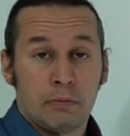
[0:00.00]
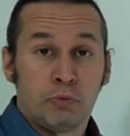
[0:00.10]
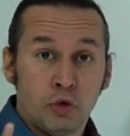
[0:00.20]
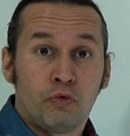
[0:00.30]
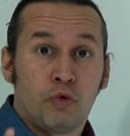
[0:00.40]

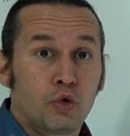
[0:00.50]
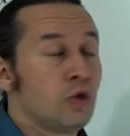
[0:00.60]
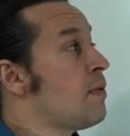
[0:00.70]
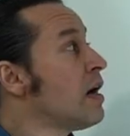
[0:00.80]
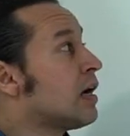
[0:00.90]
bunu
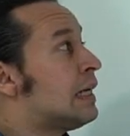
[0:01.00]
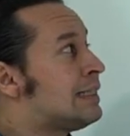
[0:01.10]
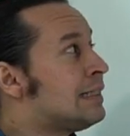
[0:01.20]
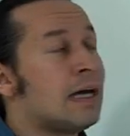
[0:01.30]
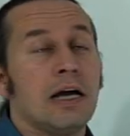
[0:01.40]
vurgulamak
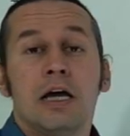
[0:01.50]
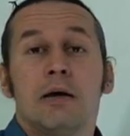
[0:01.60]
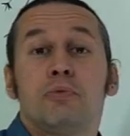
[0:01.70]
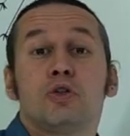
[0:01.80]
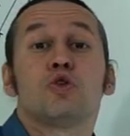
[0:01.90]
adına
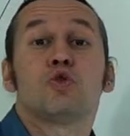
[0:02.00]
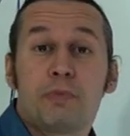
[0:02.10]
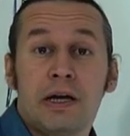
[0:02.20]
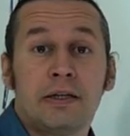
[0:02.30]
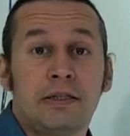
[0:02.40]
burada
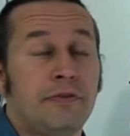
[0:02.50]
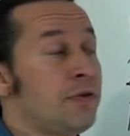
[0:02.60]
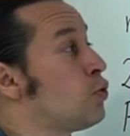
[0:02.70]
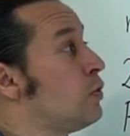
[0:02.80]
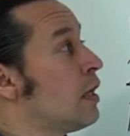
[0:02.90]

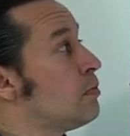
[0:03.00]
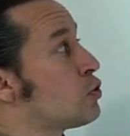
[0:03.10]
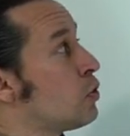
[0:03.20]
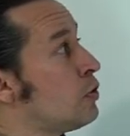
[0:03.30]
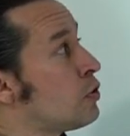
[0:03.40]
superlatifi
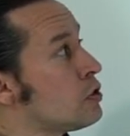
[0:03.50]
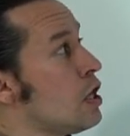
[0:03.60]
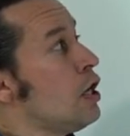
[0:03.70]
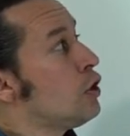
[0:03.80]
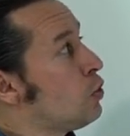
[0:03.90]
kullanmış oluyoruz.
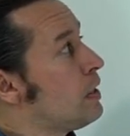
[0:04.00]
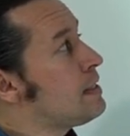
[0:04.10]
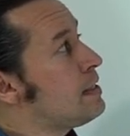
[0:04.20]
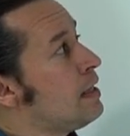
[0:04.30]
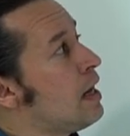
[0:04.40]

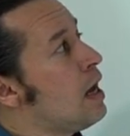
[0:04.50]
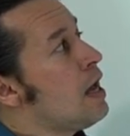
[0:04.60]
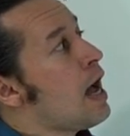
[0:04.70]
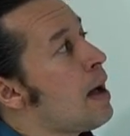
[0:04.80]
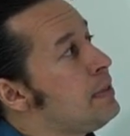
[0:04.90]
Dolayısıyla
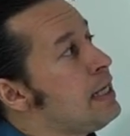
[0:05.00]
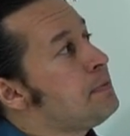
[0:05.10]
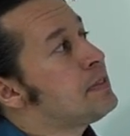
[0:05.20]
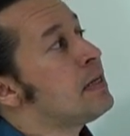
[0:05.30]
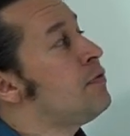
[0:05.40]
am
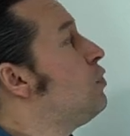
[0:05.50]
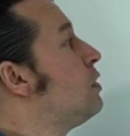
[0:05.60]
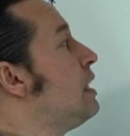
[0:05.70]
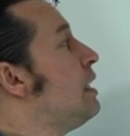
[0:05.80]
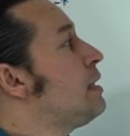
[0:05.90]
liebsten
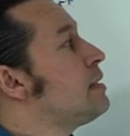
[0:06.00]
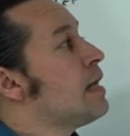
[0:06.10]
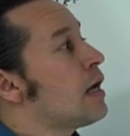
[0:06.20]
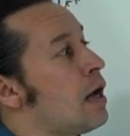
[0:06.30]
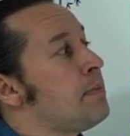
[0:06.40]
würde ich
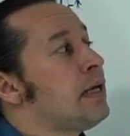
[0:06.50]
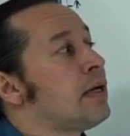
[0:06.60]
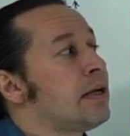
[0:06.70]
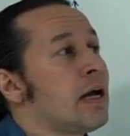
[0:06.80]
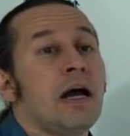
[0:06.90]
nach
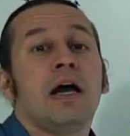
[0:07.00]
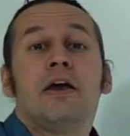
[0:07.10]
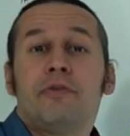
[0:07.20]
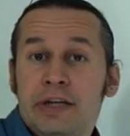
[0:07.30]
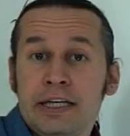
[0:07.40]
Amerika
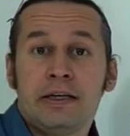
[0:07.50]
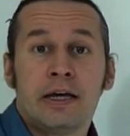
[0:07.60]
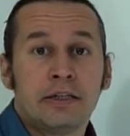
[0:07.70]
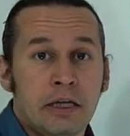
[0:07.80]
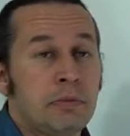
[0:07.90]

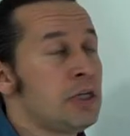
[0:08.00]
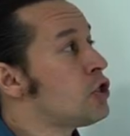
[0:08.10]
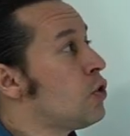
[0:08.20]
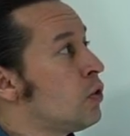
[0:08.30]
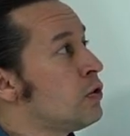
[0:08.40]
fliegen
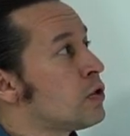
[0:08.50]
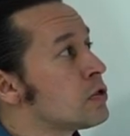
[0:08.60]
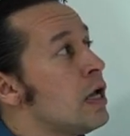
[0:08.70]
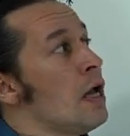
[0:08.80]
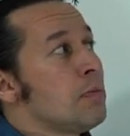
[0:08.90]
demiş
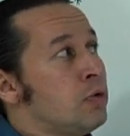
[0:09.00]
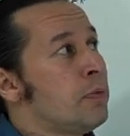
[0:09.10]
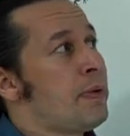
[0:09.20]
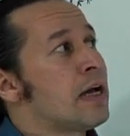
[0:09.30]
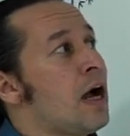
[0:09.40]
oluyoruz.
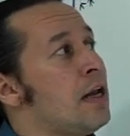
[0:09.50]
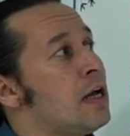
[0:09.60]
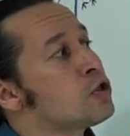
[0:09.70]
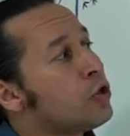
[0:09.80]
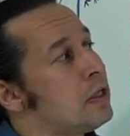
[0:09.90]
Bunu
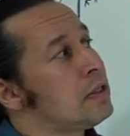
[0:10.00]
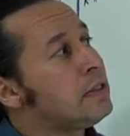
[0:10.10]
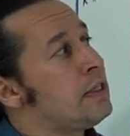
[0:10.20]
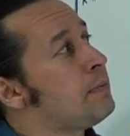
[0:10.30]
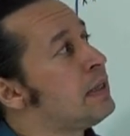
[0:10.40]
pekala şöyle
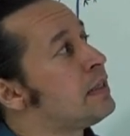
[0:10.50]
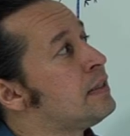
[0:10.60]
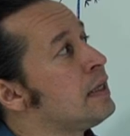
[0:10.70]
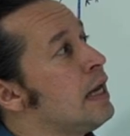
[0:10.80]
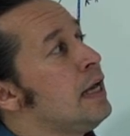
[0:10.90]
de
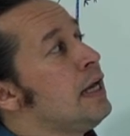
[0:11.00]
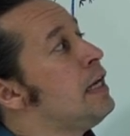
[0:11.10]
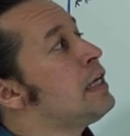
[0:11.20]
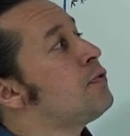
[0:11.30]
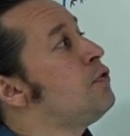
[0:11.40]
diyebilirdik.
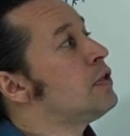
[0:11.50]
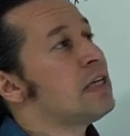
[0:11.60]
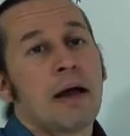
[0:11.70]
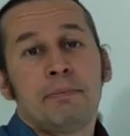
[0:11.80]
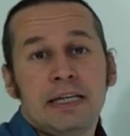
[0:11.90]
Ich
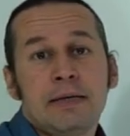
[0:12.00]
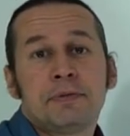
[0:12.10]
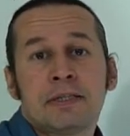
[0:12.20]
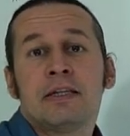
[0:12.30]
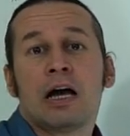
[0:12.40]
würde am
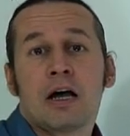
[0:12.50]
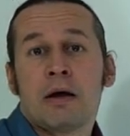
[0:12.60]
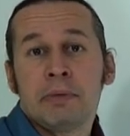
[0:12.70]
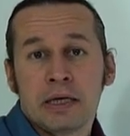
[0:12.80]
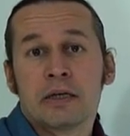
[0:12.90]
liebsten nach
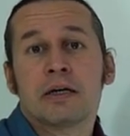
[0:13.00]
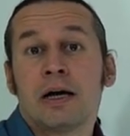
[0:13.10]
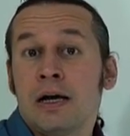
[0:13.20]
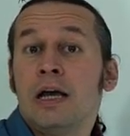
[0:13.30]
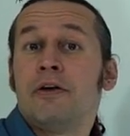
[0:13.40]

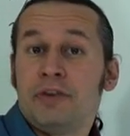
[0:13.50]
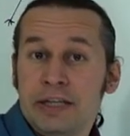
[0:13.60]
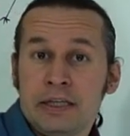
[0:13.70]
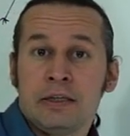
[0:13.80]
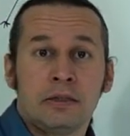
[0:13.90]
Amerika
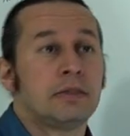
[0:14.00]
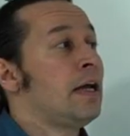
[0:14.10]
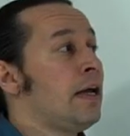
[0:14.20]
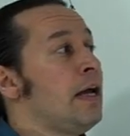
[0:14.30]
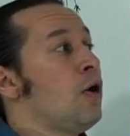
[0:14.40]
fliegen
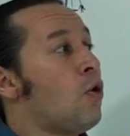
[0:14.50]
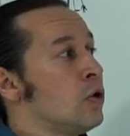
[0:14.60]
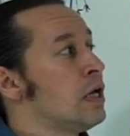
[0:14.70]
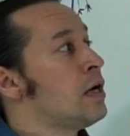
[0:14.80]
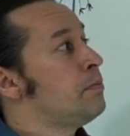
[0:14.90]
de
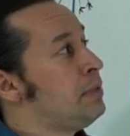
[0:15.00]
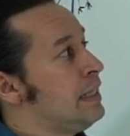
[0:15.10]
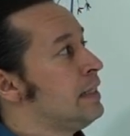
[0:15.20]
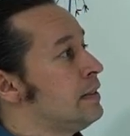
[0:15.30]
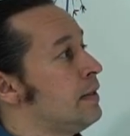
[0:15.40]

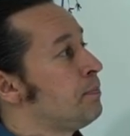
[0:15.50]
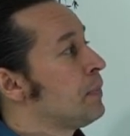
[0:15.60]
olabilirdi.